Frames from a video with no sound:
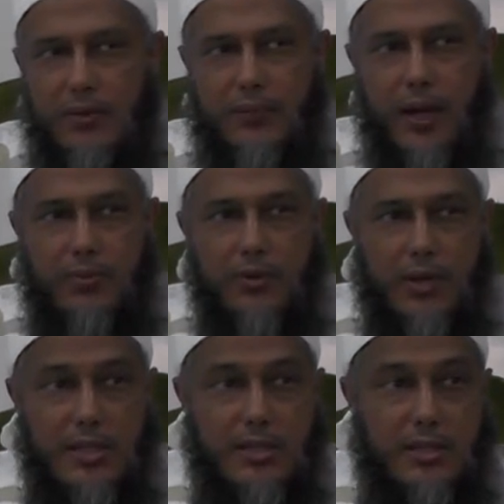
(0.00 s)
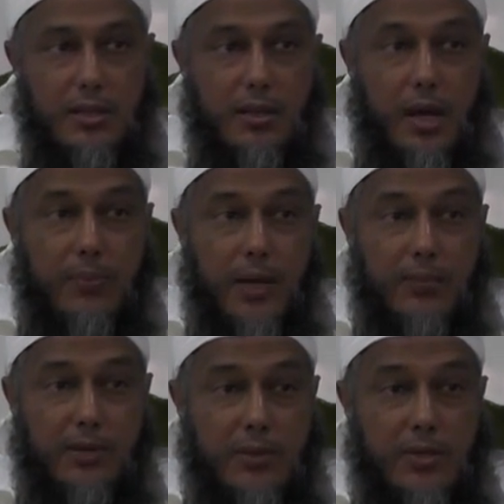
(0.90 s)
فعبد القيس
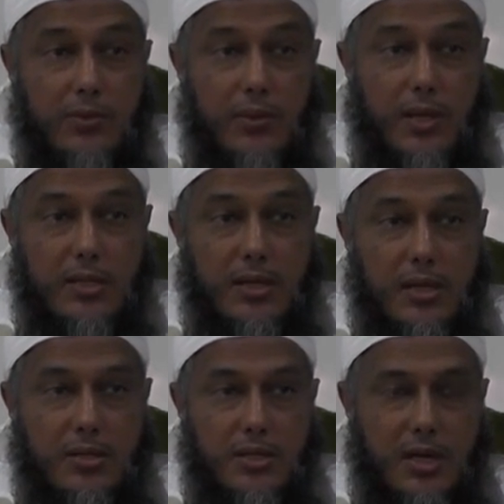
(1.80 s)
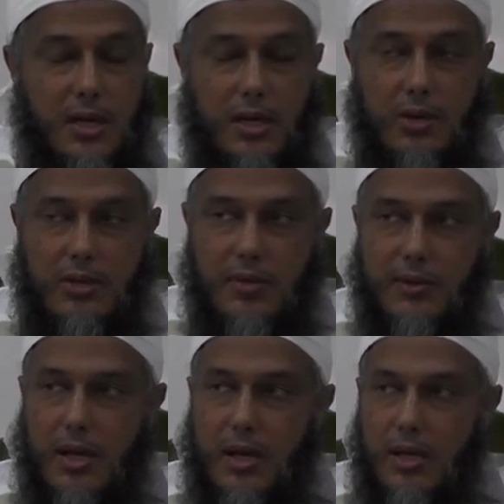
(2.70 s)
أخبر بهم رسول الله صلى الله عليه
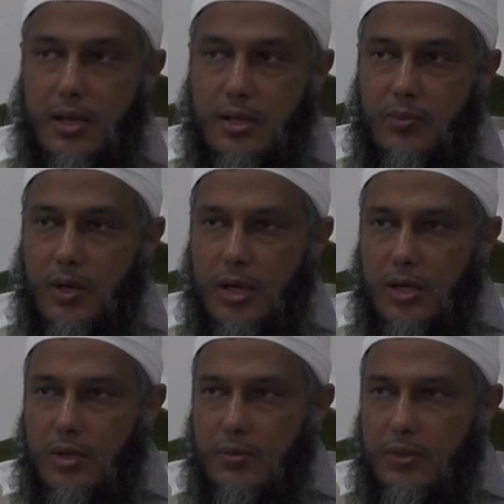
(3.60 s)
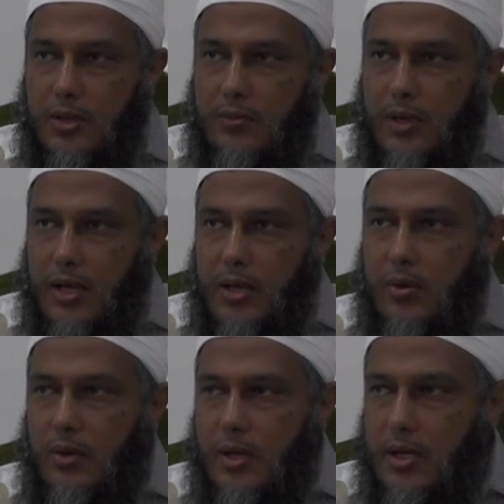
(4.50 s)
وسلم قال يقدم عليكم اليوم
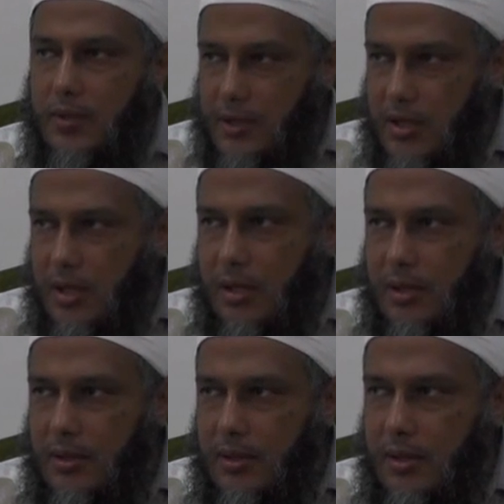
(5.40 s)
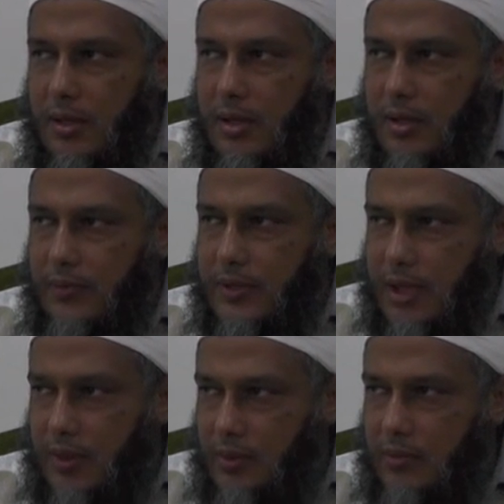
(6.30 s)
خير أهل المشرق
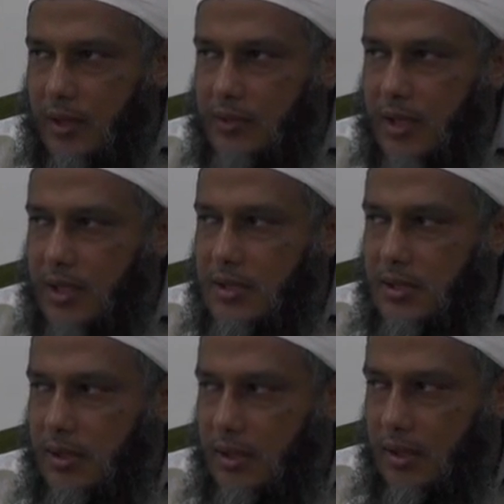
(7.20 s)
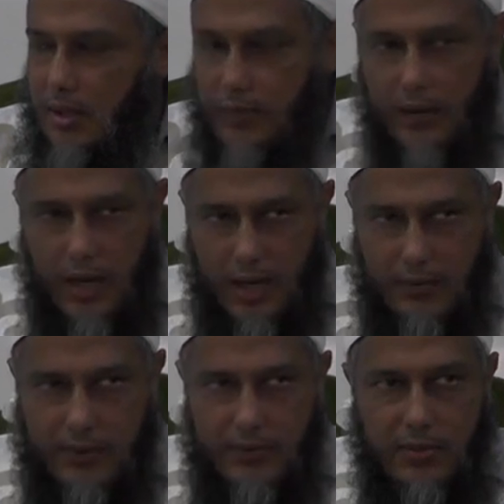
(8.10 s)
فجاء وفد عبد القيس
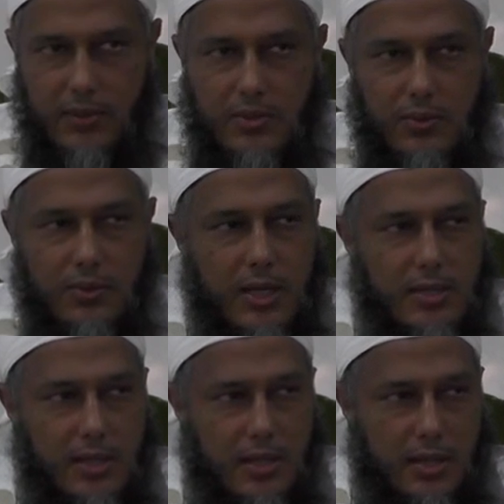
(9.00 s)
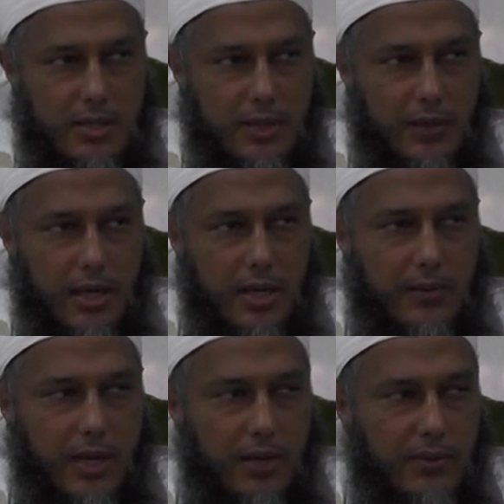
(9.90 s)
فرحب بهم رسول الله صلى الله عليه وسلم قال
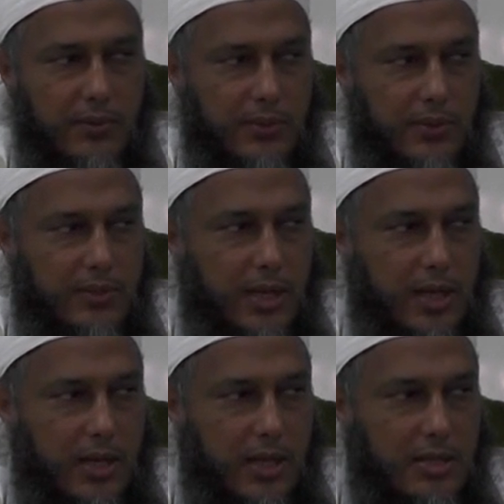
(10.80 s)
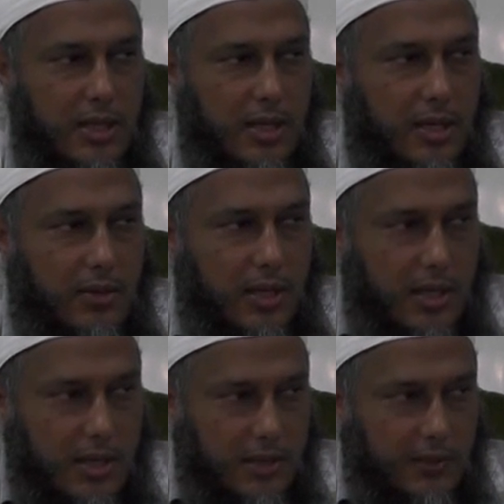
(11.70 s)
مرحبا بالوفد غير خزايا ولا
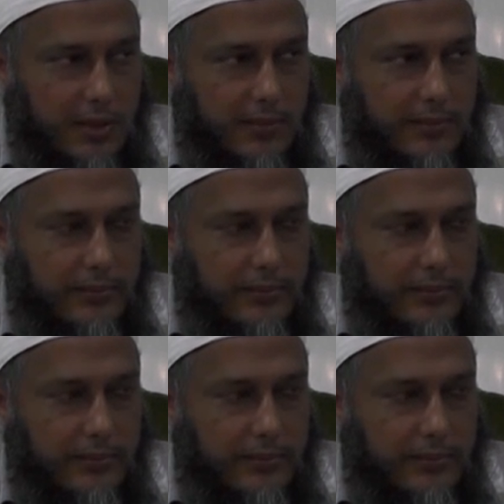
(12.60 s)
نادمين